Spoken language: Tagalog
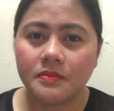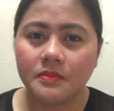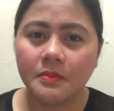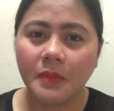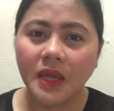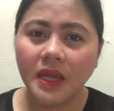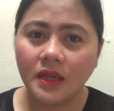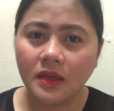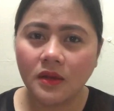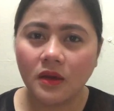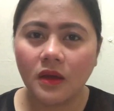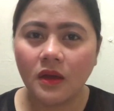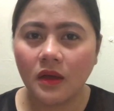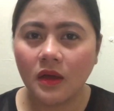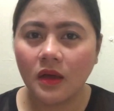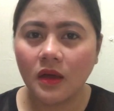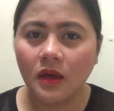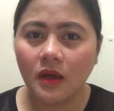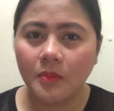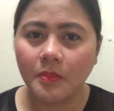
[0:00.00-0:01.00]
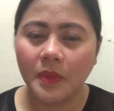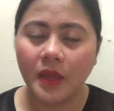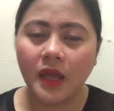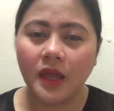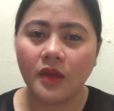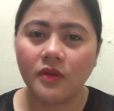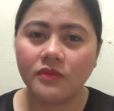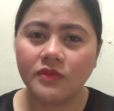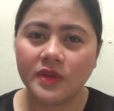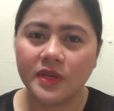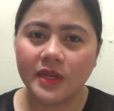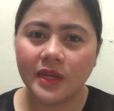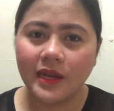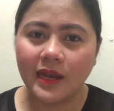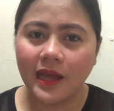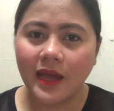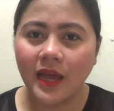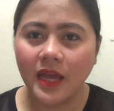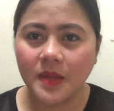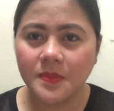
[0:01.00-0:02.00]
makeup,
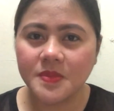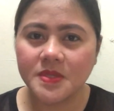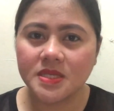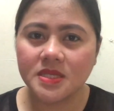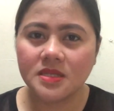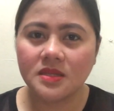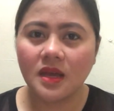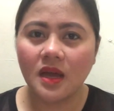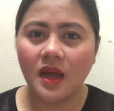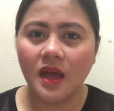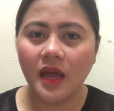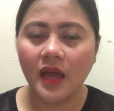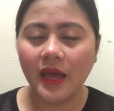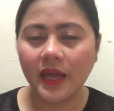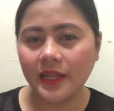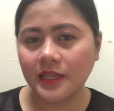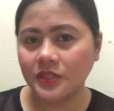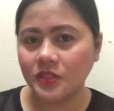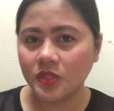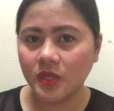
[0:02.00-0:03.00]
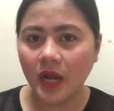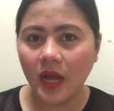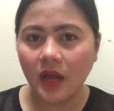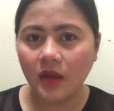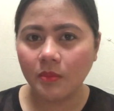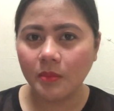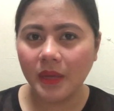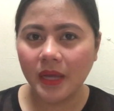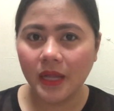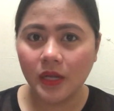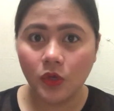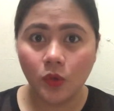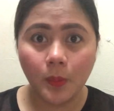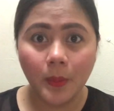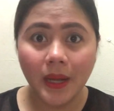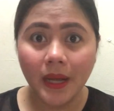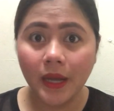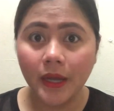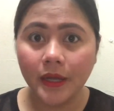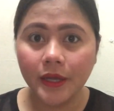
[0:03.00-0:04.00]
everyday lifestyle, travel,
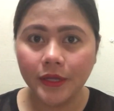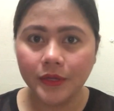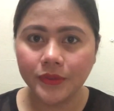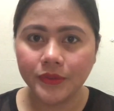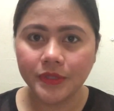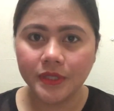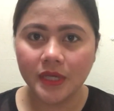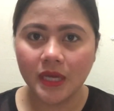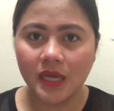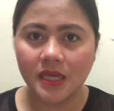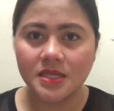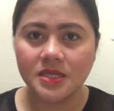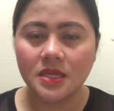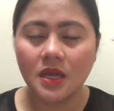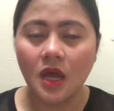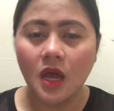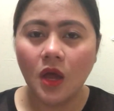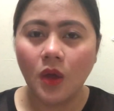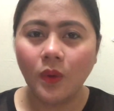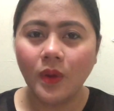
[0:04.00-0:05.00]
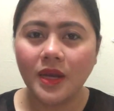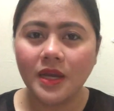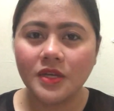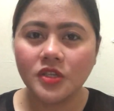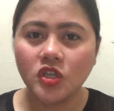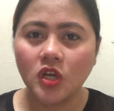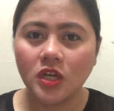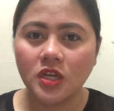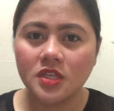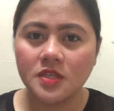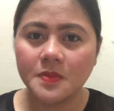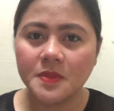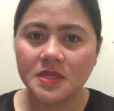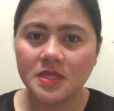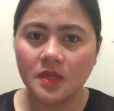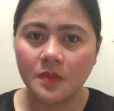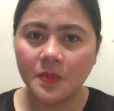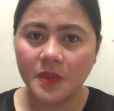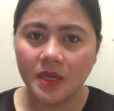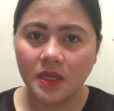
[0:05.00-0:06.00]
yung mga ganyan guys. Wala siyang
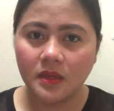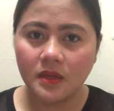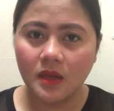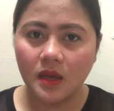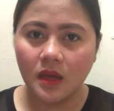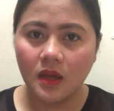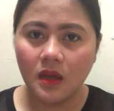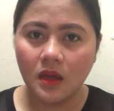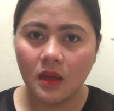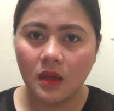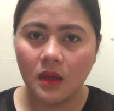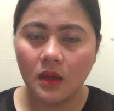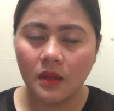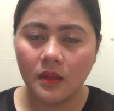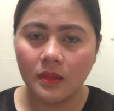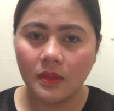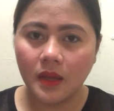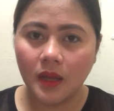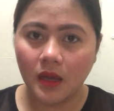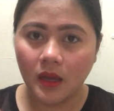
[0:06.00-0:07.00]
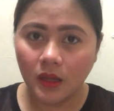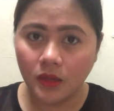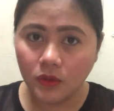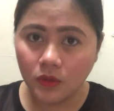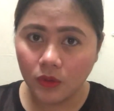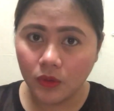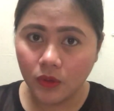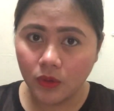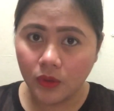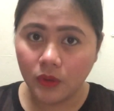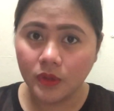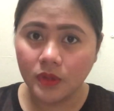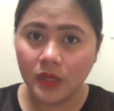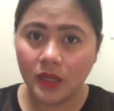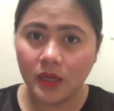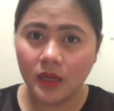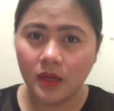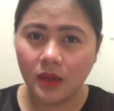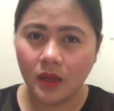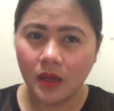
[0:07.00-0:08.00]
specific na, na ano,
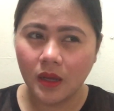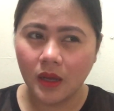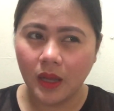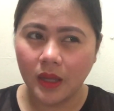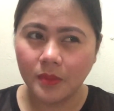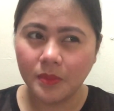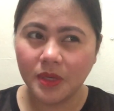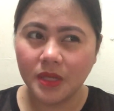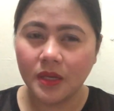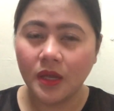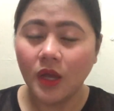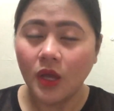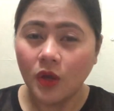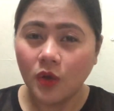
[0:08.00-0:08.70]
na, I mean,